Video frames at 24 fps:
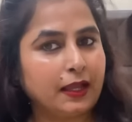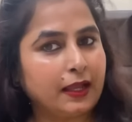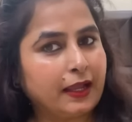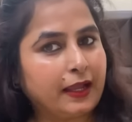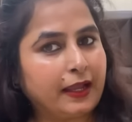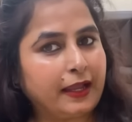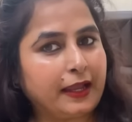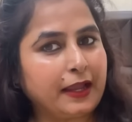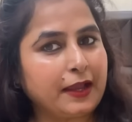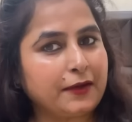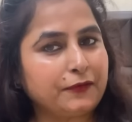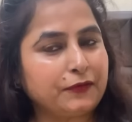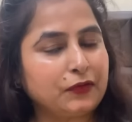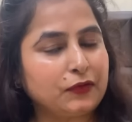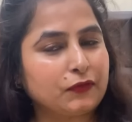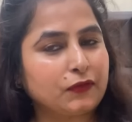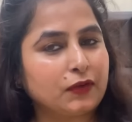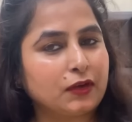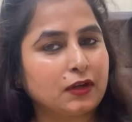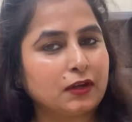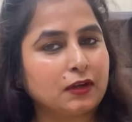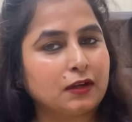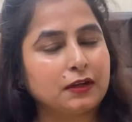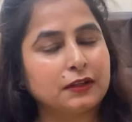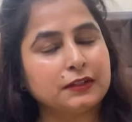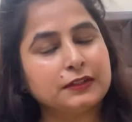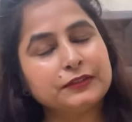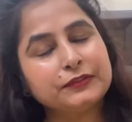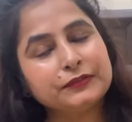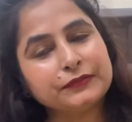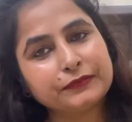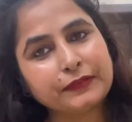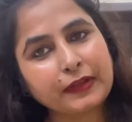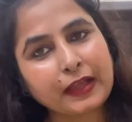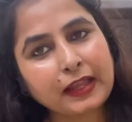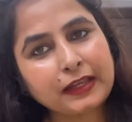हे एवरीवन
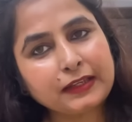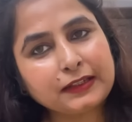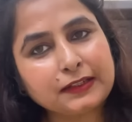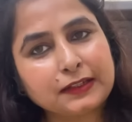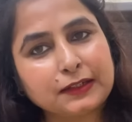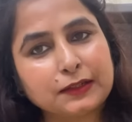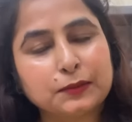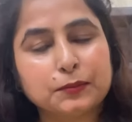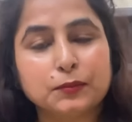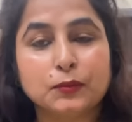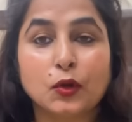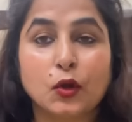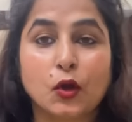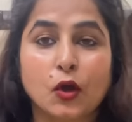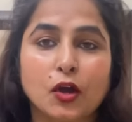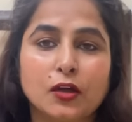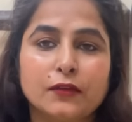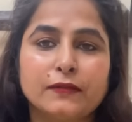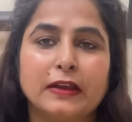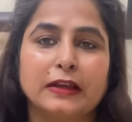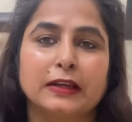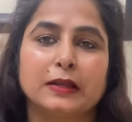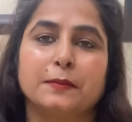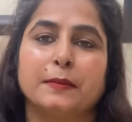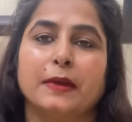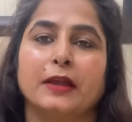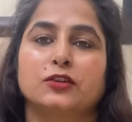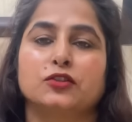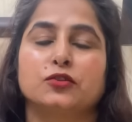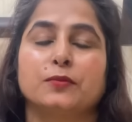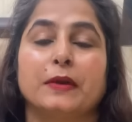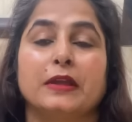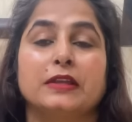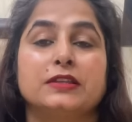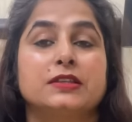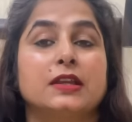वेलकम और वेलकम बैक
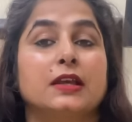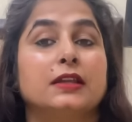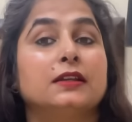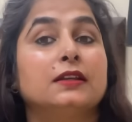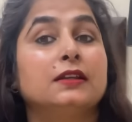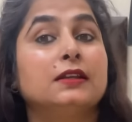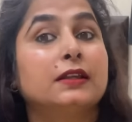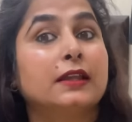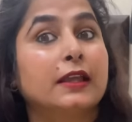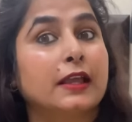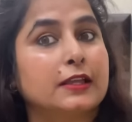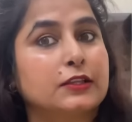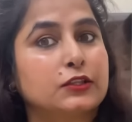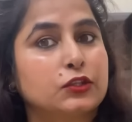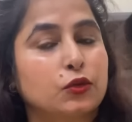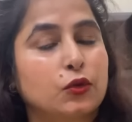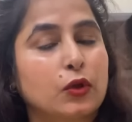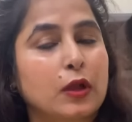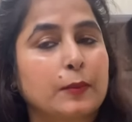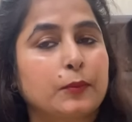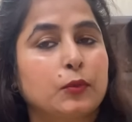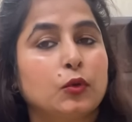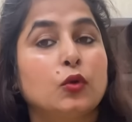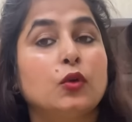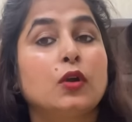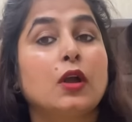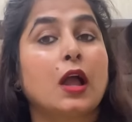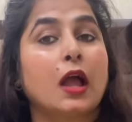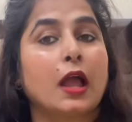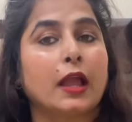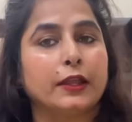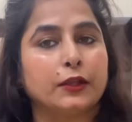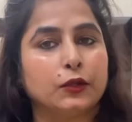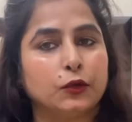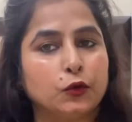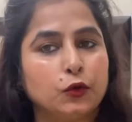टू माय चैनल कैसे हो आप लोग
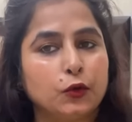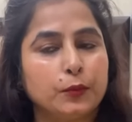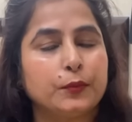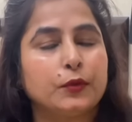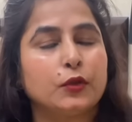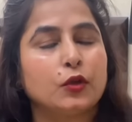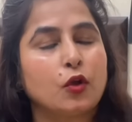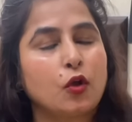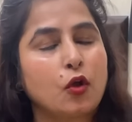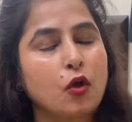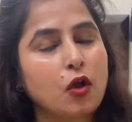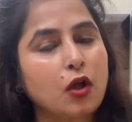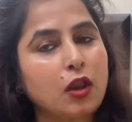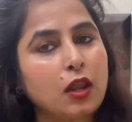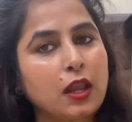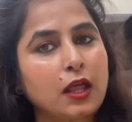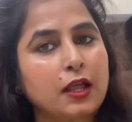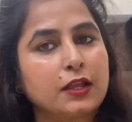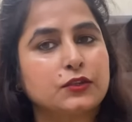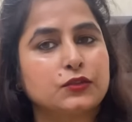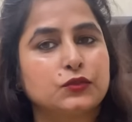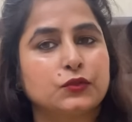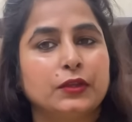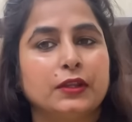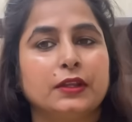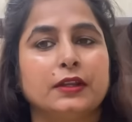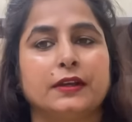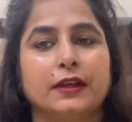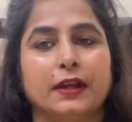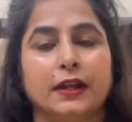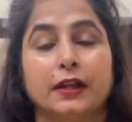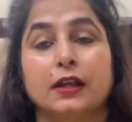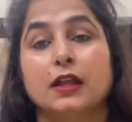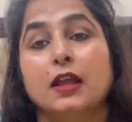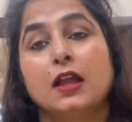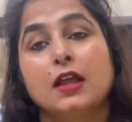आई होप यू ऑल आर डूइंग
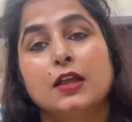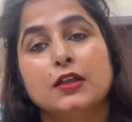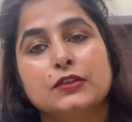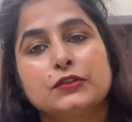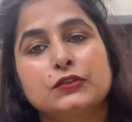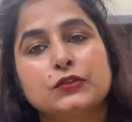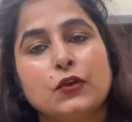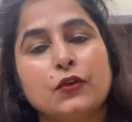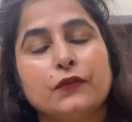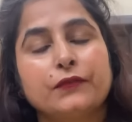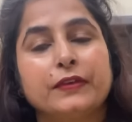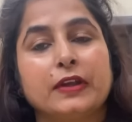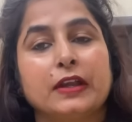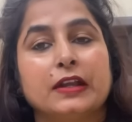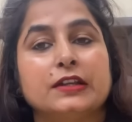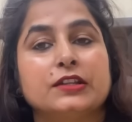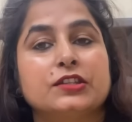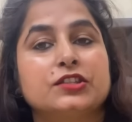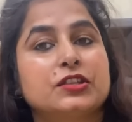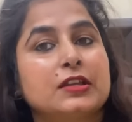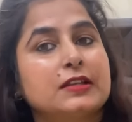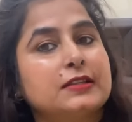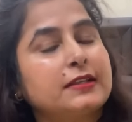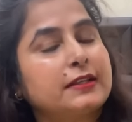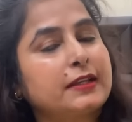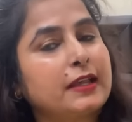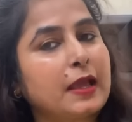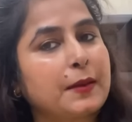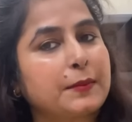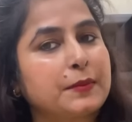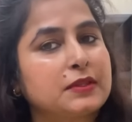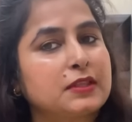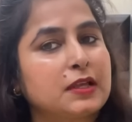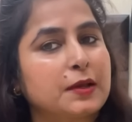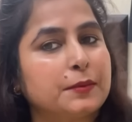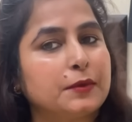ग्रेट सो फ्रेंड्स जैसे कि
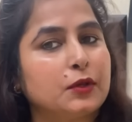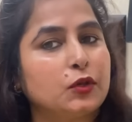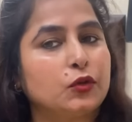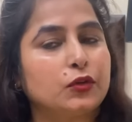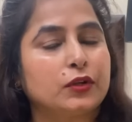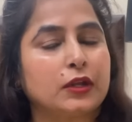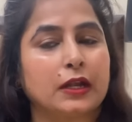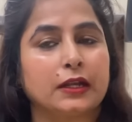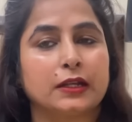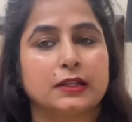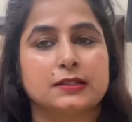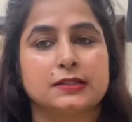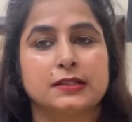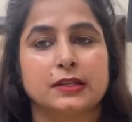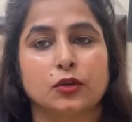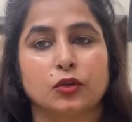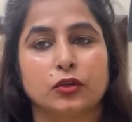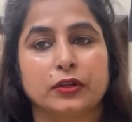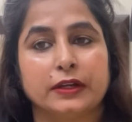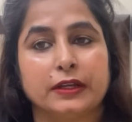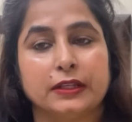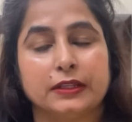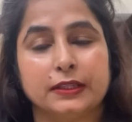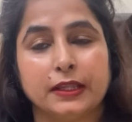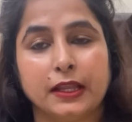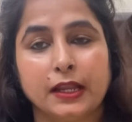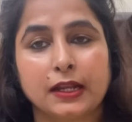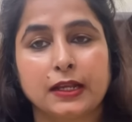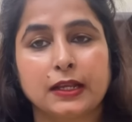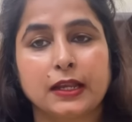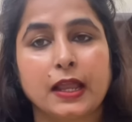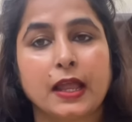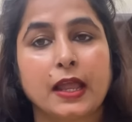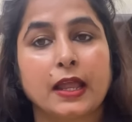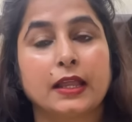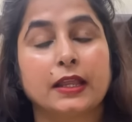आपने थंबनेल टाइटल से ऑलरेडी देख
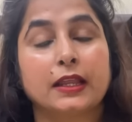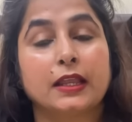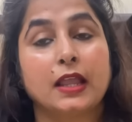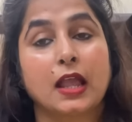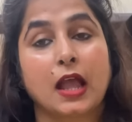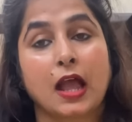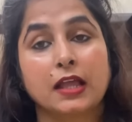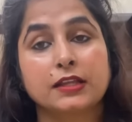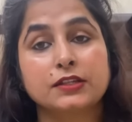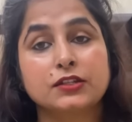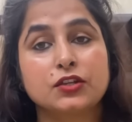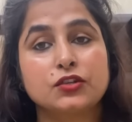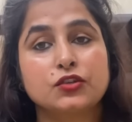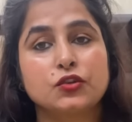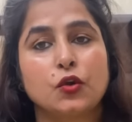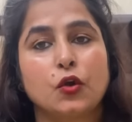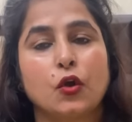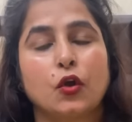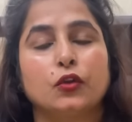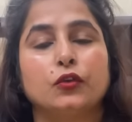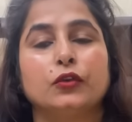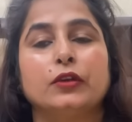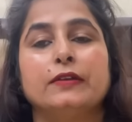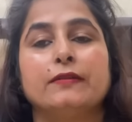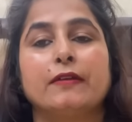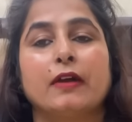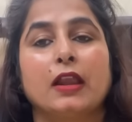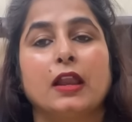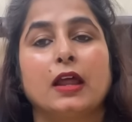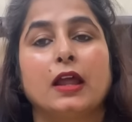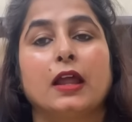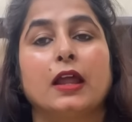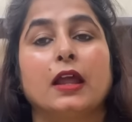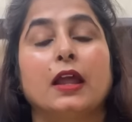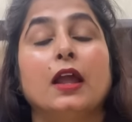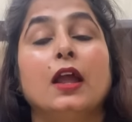लिया है कि आज का जो हॉल होने वाला
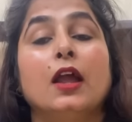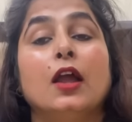है